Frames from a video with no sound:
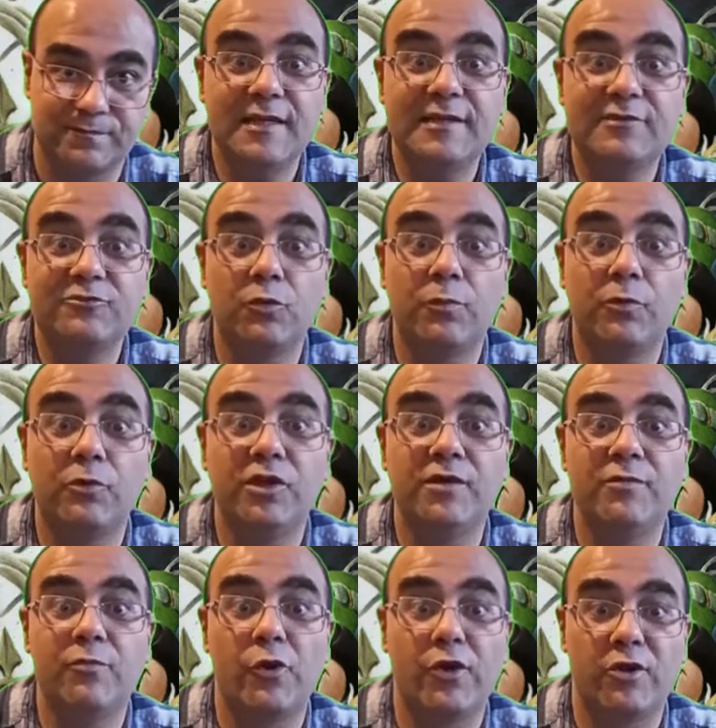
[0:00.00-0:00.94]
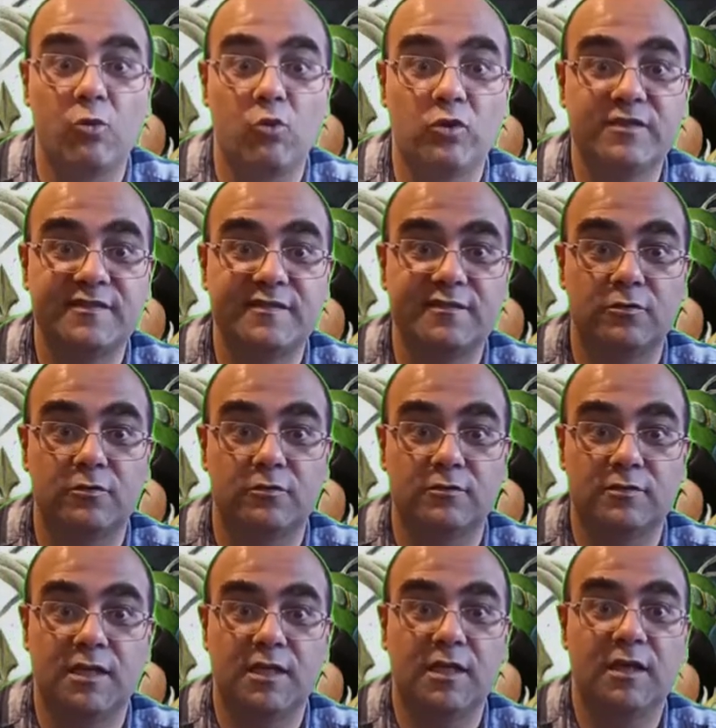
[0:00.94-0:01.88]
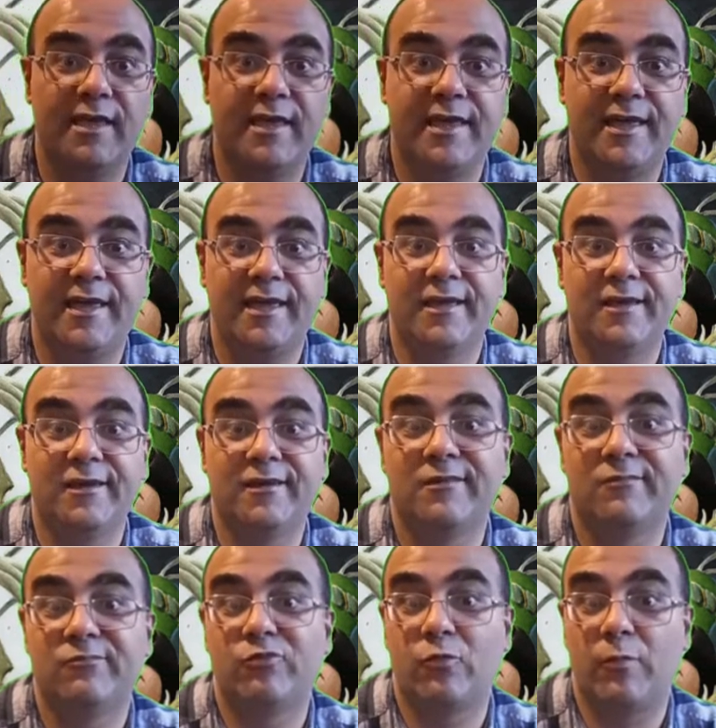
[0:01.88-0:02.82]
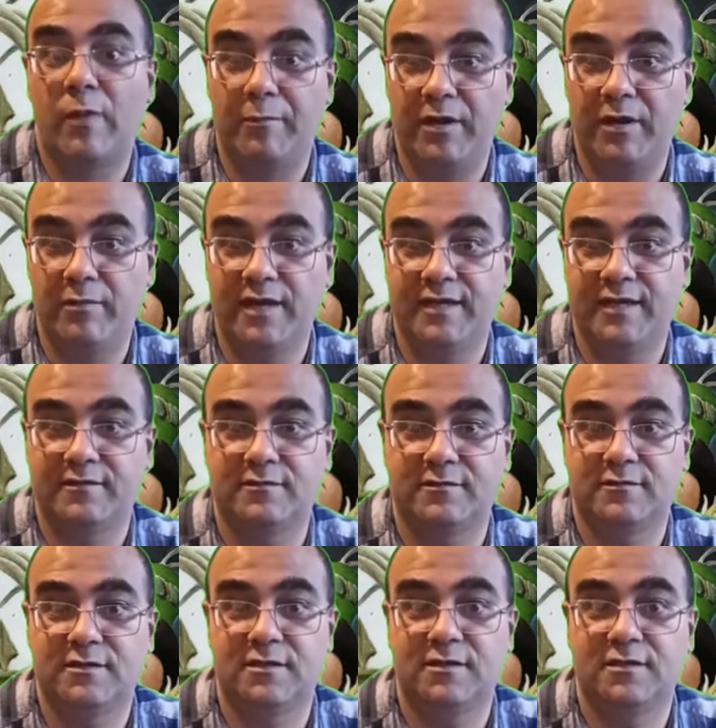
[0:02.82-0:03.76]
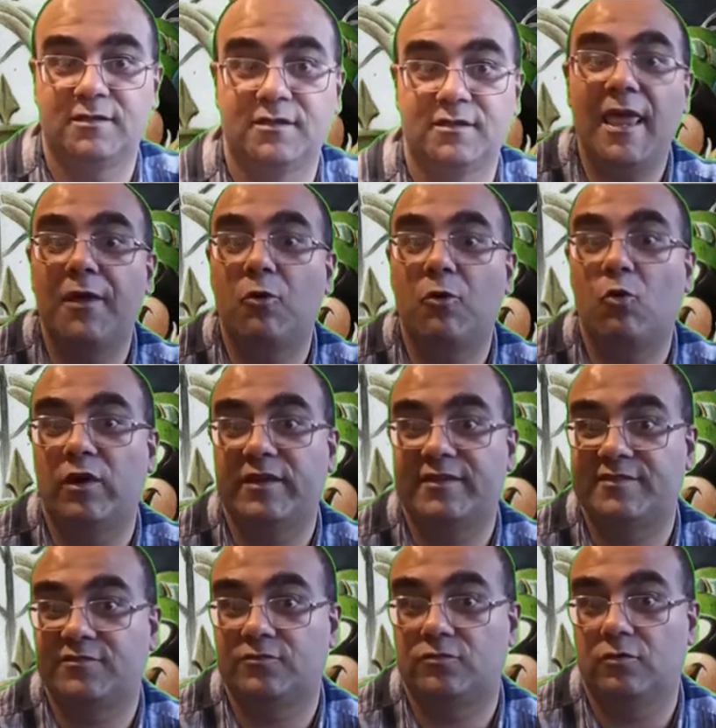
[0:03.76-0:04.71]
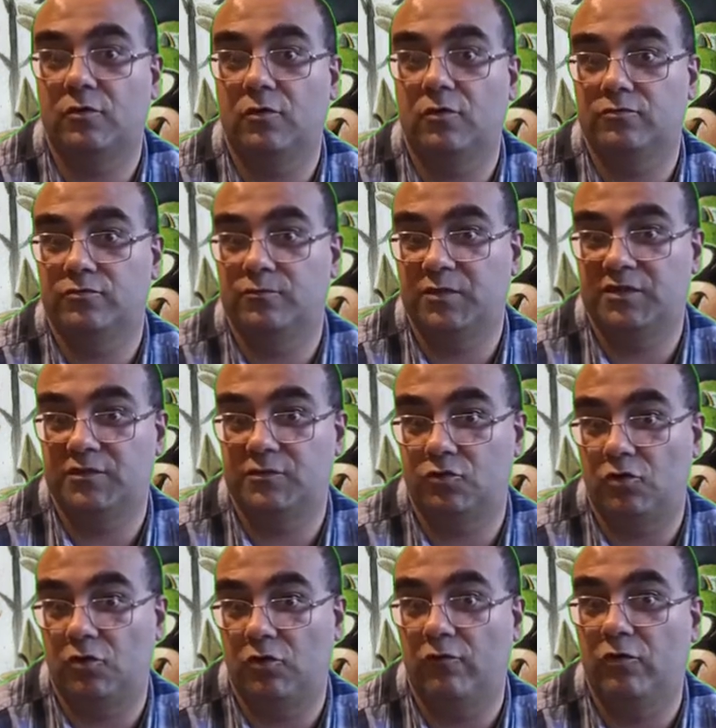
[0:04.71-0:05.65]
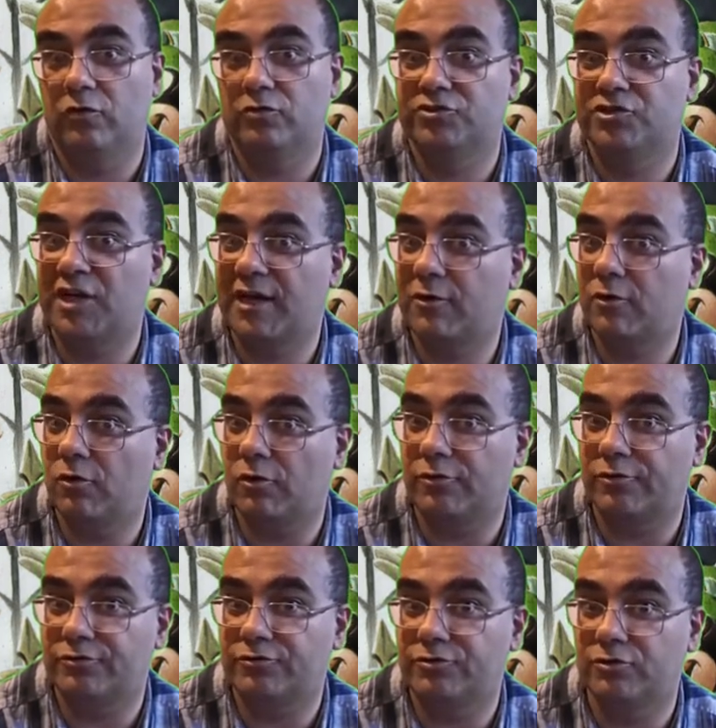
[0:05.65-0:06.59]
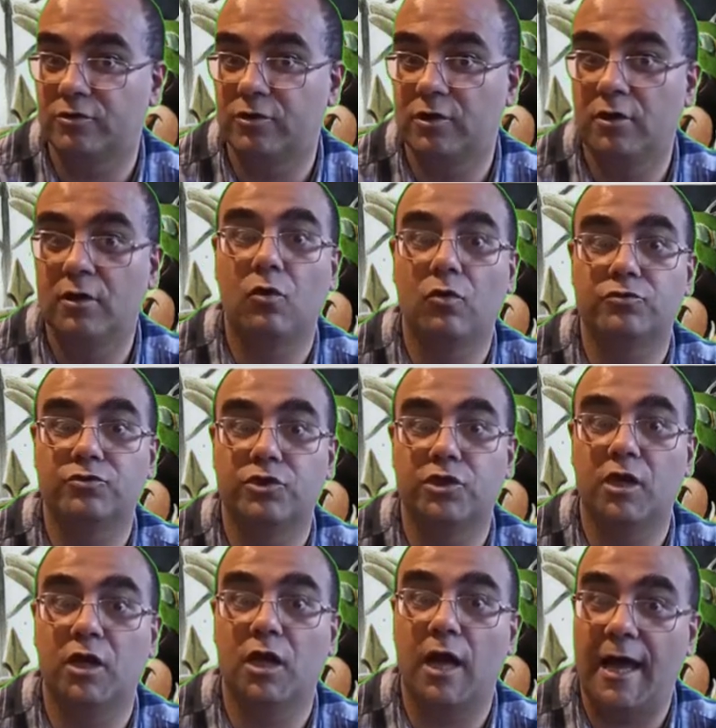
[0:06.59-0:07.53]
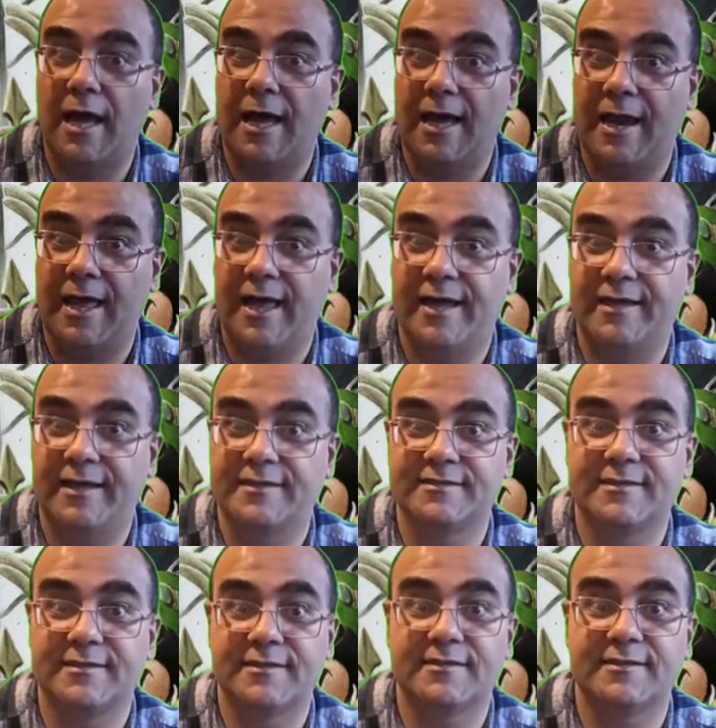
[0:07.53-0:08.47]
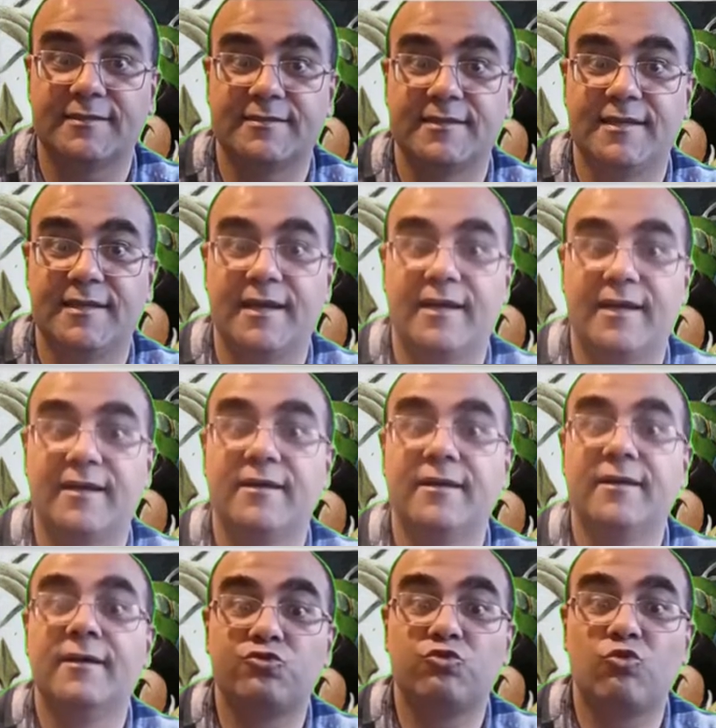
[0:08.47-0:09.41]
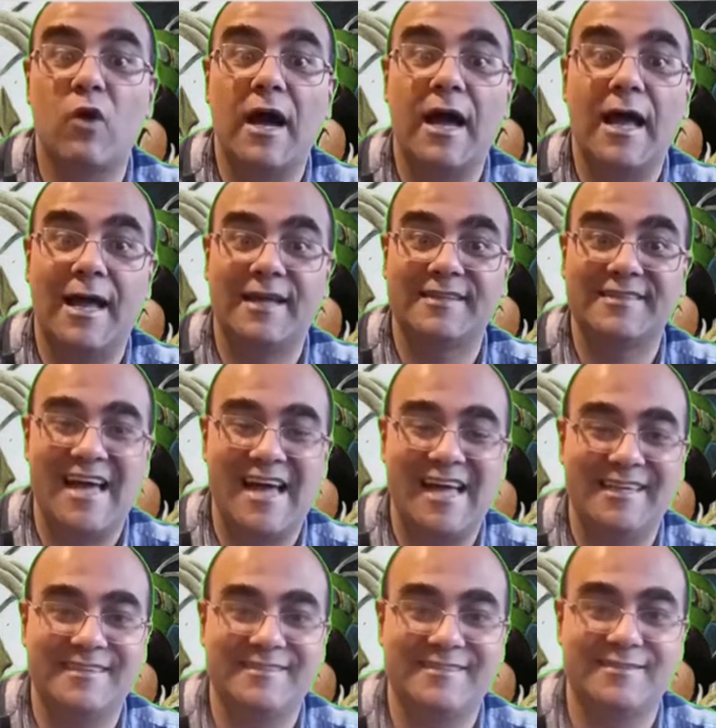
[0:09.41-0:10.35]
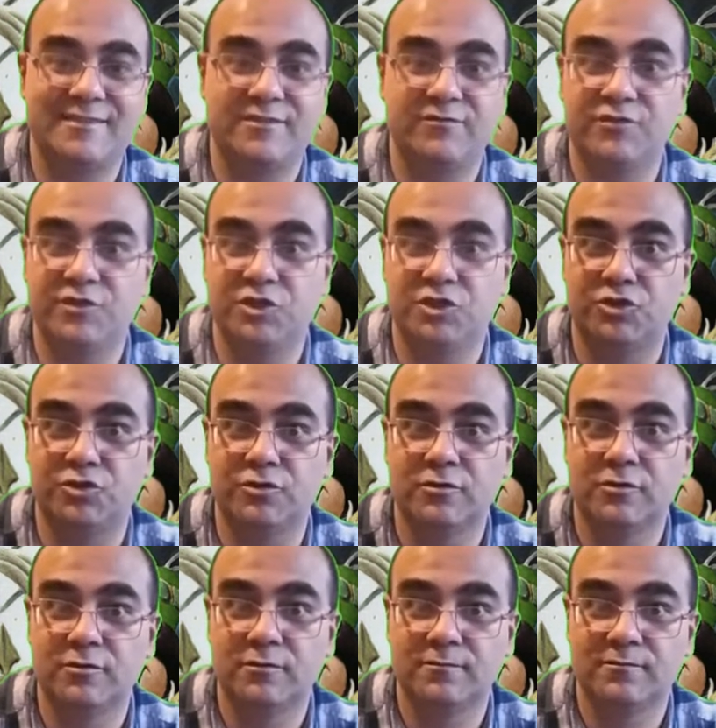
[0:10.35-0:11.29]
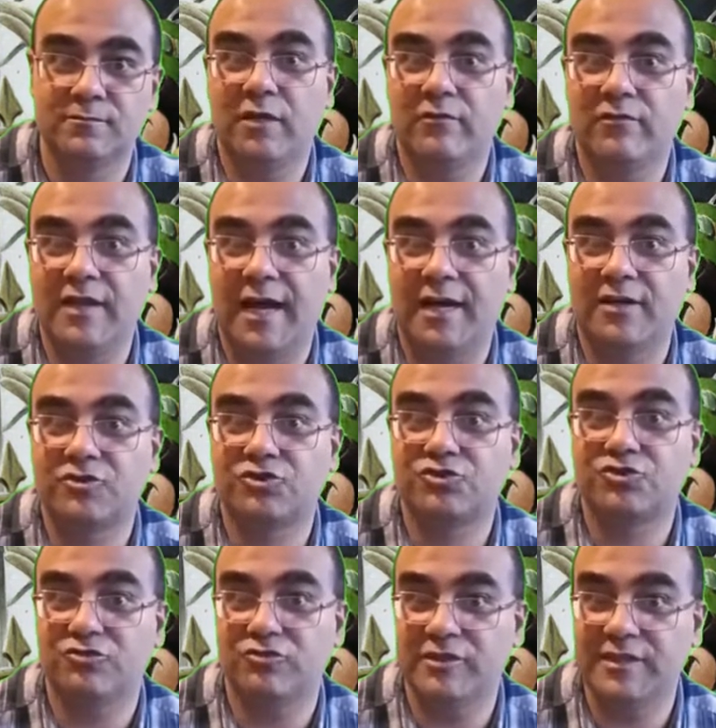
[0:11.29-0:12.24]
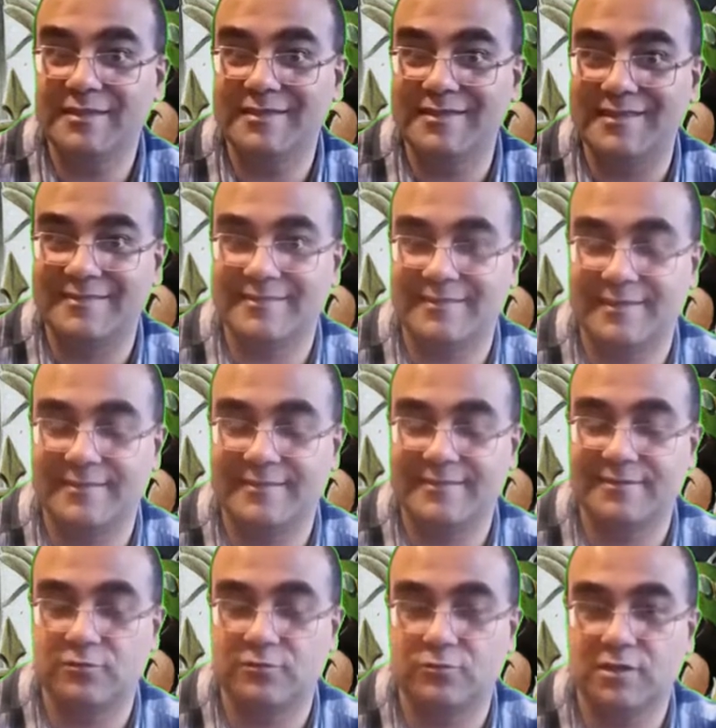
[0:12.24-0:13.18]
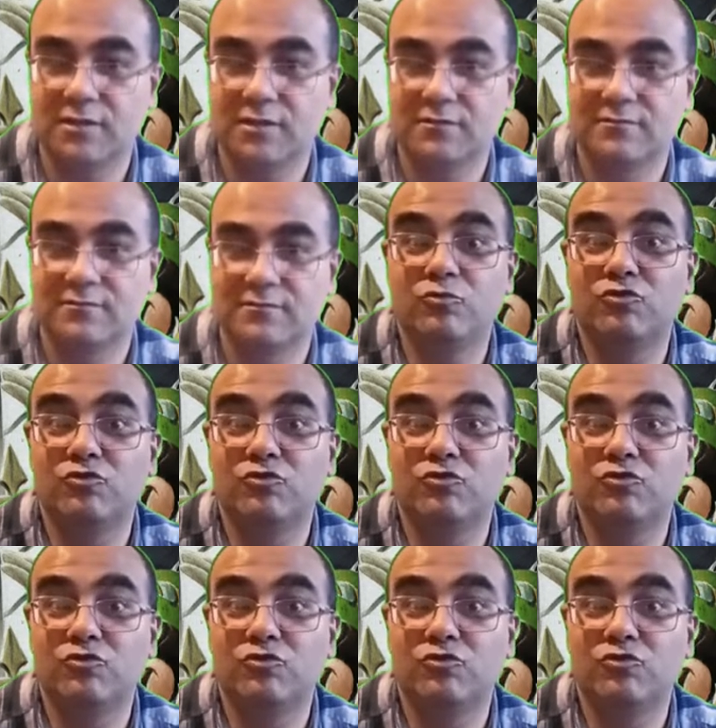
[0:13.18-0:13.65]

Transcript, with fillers: Il topolibro in questione è probabilmente, e in questo mi trovo d'accordo con Alain nella sua analisi video che vi lascio in descrizione,